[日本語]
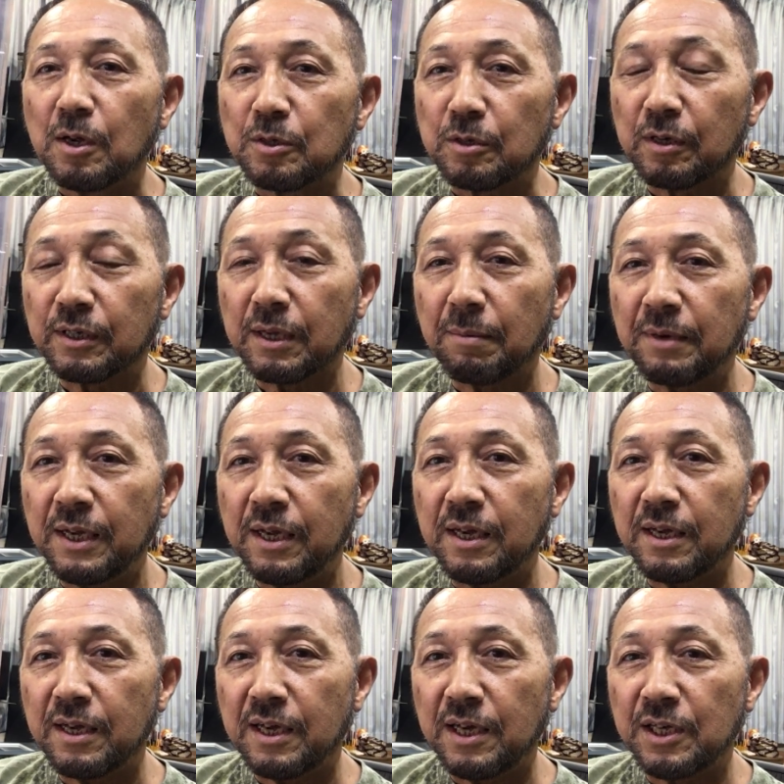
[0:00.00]
そのために
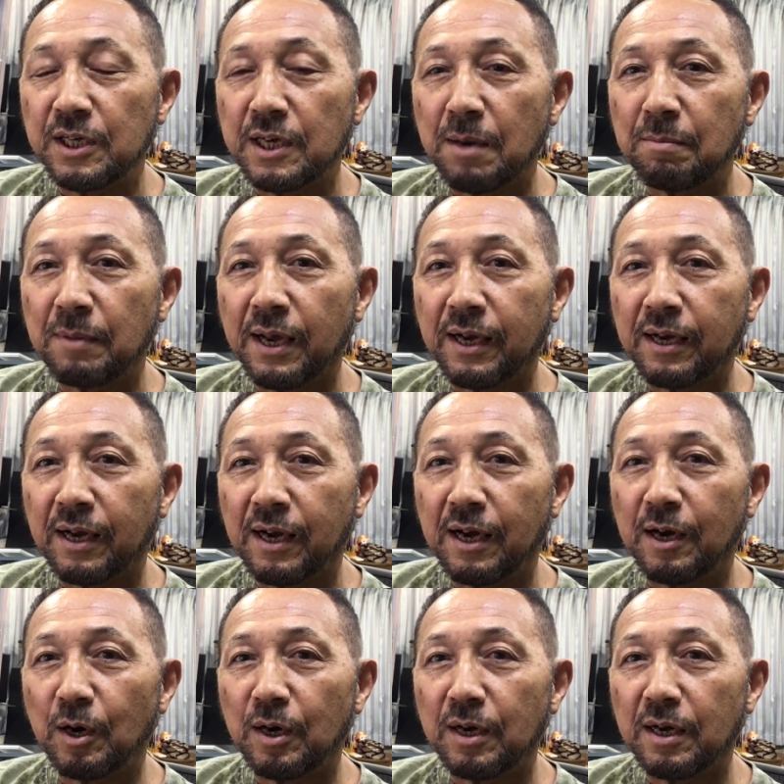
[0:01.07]
1年前か
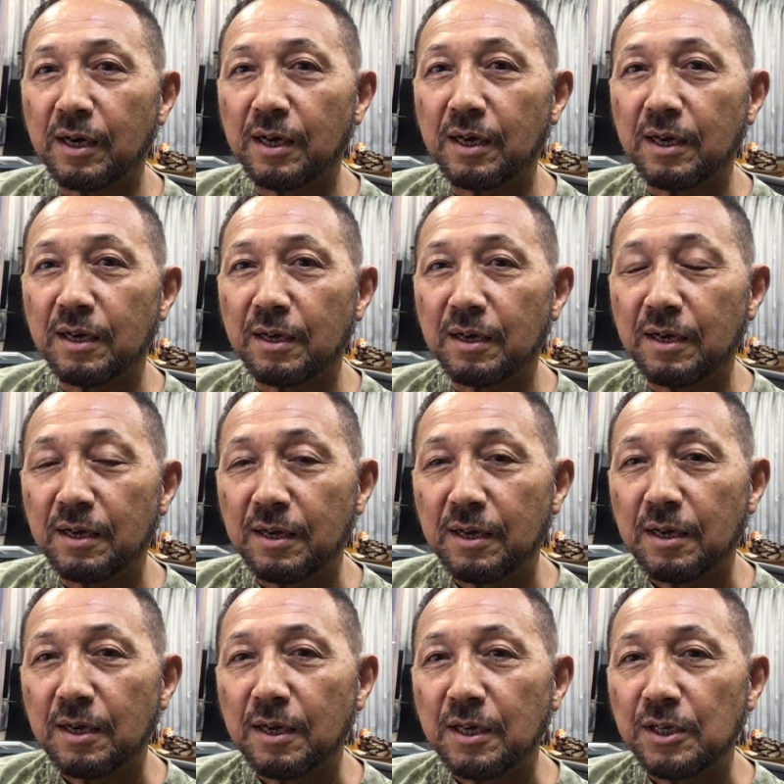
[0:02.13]
ら
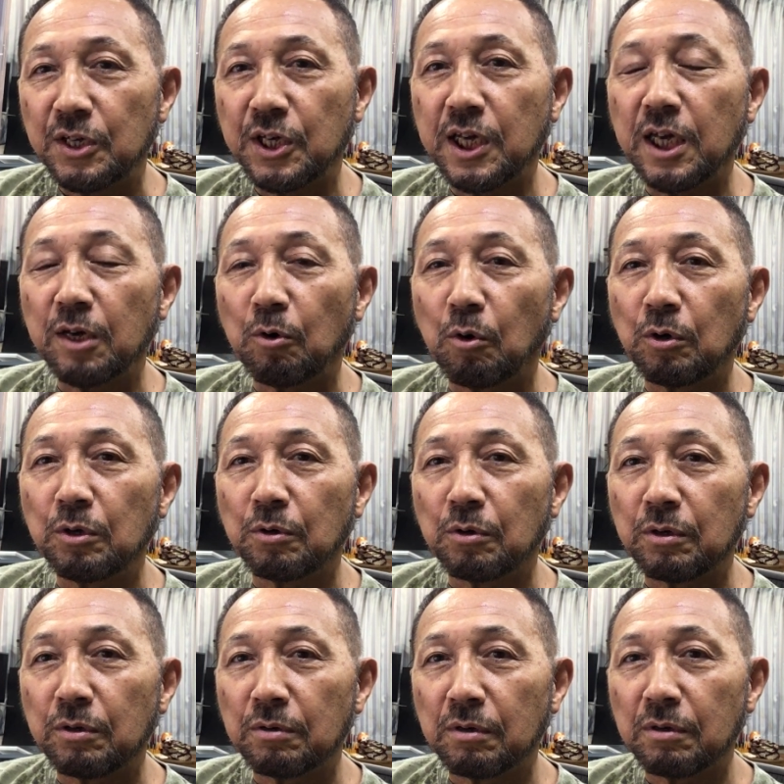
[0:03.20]
四季折々
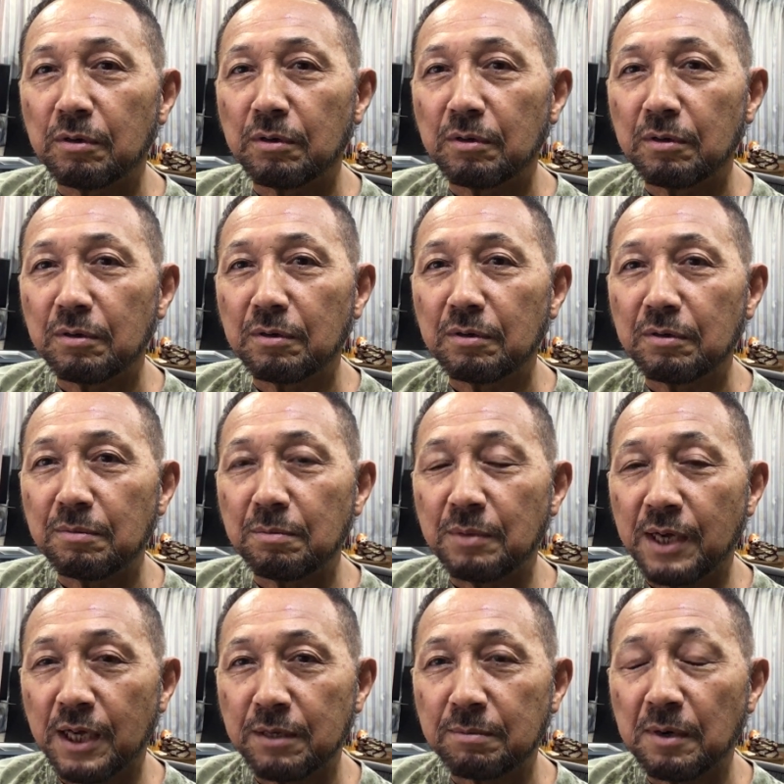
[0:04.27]
を
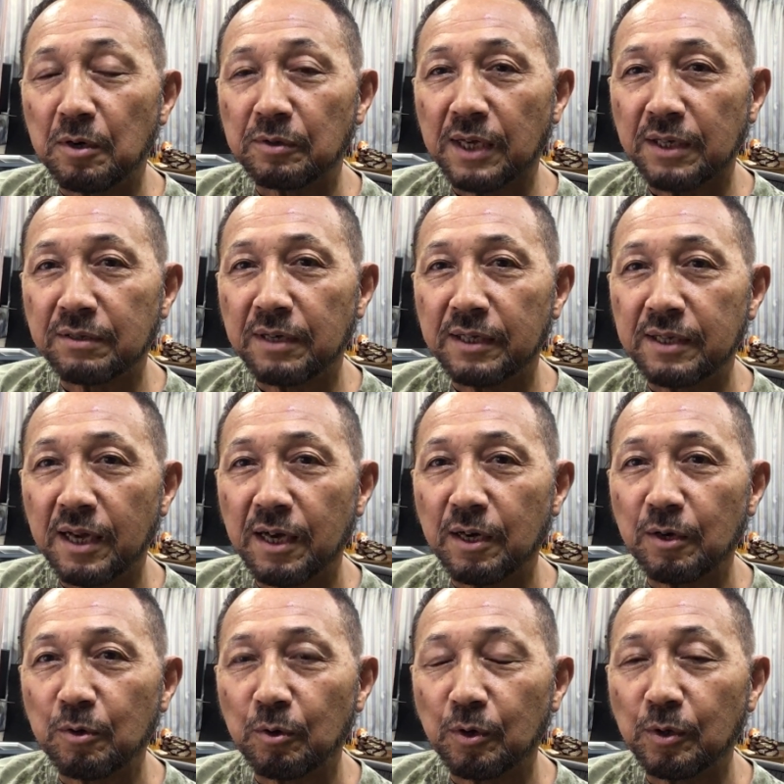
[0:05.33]
宮島を訪ねて
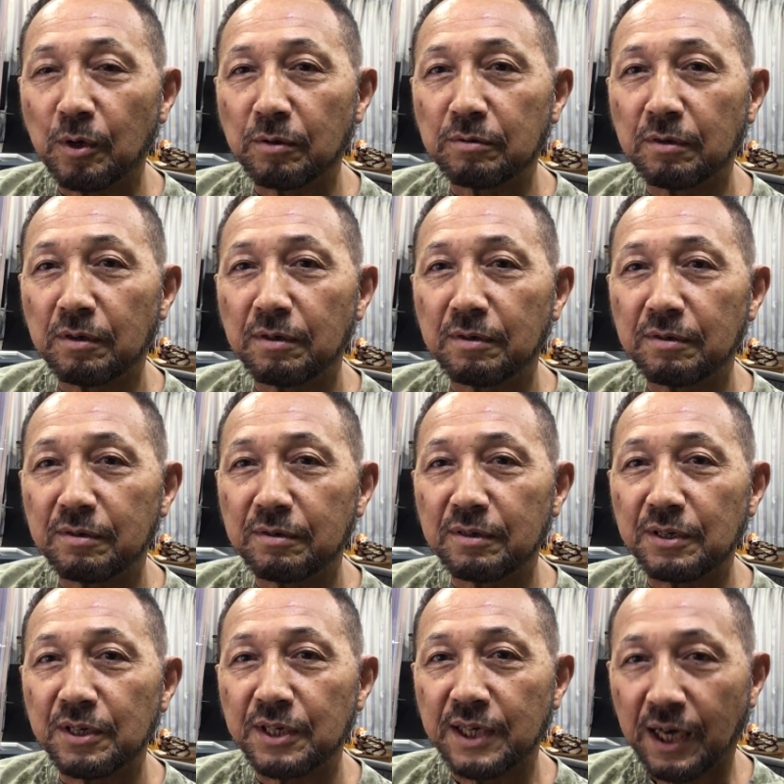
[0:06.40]
この曲を
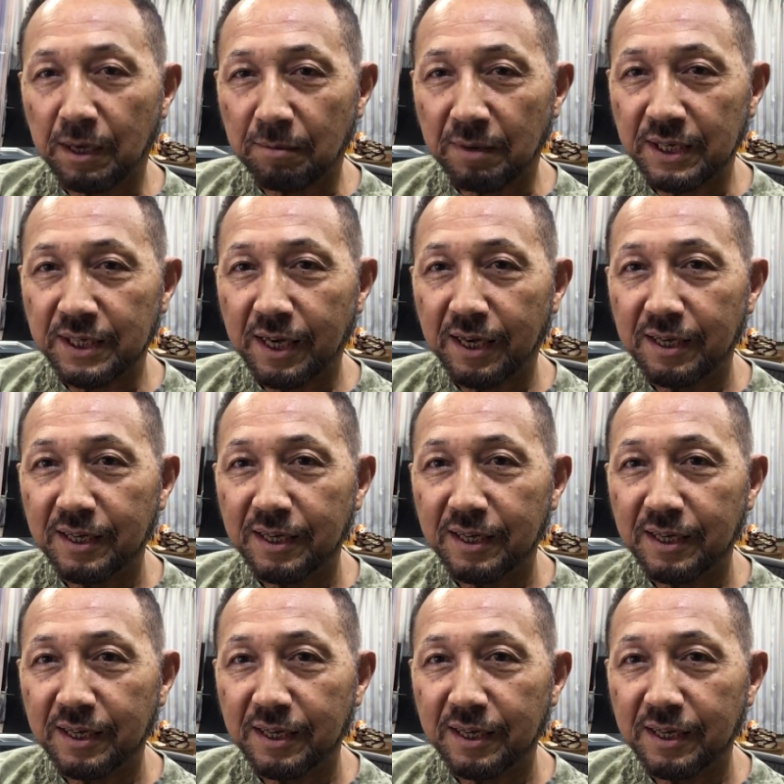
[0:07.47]
仕上げました。